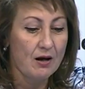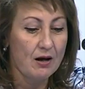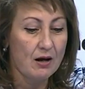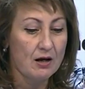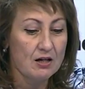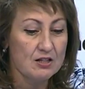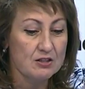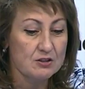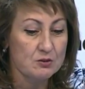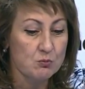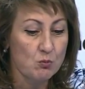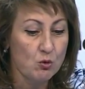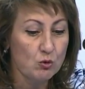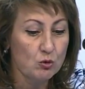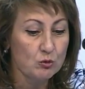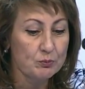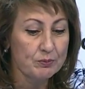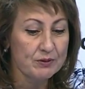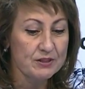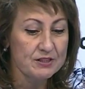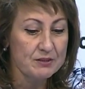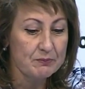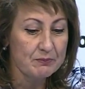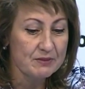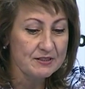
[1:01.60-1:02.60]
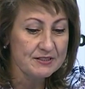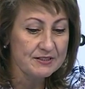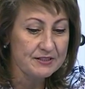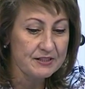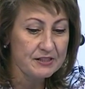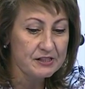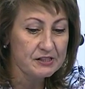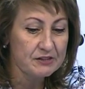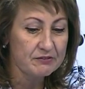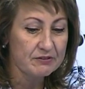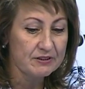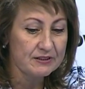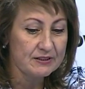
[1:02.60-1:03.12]
э, смогут
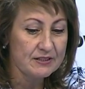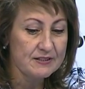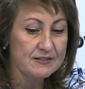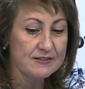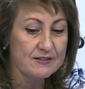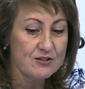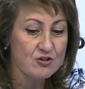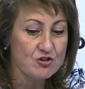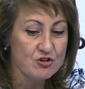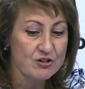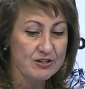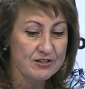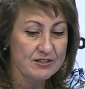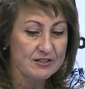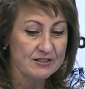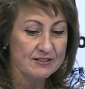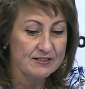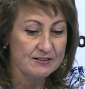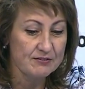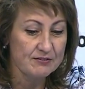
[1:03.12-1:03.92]
продемонстрировать достижения